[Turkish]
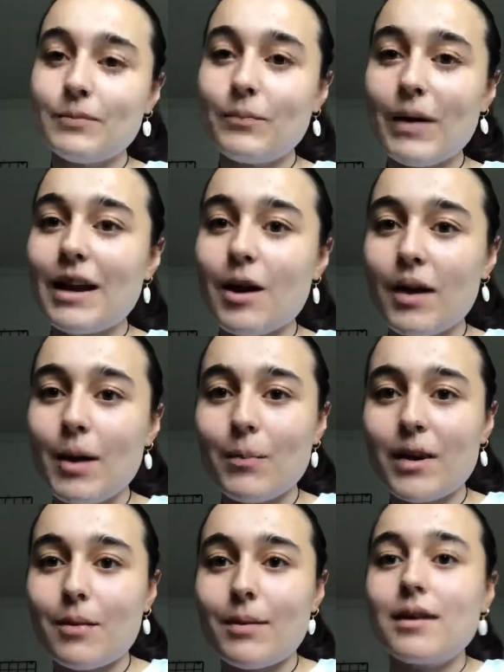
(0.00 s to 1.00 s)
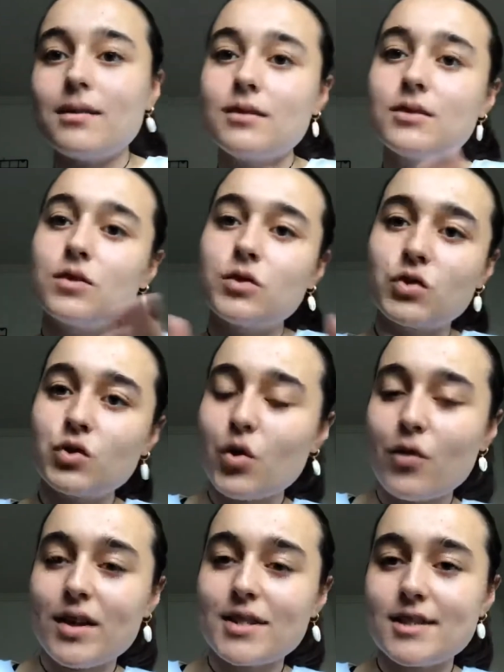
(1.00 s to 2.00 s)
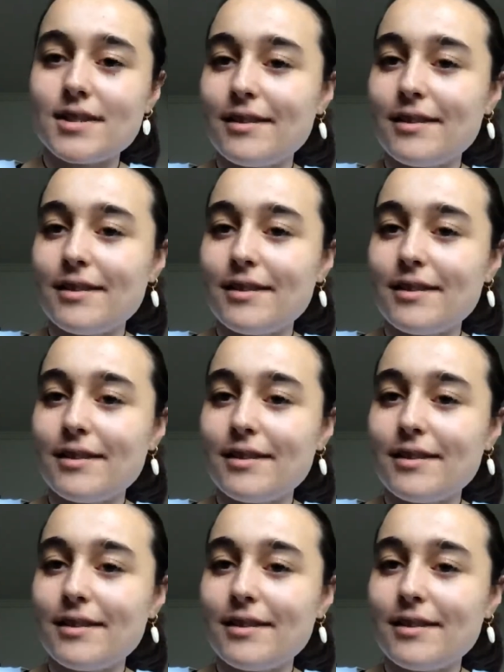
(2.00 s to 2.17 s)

Ben hep beraber Norveç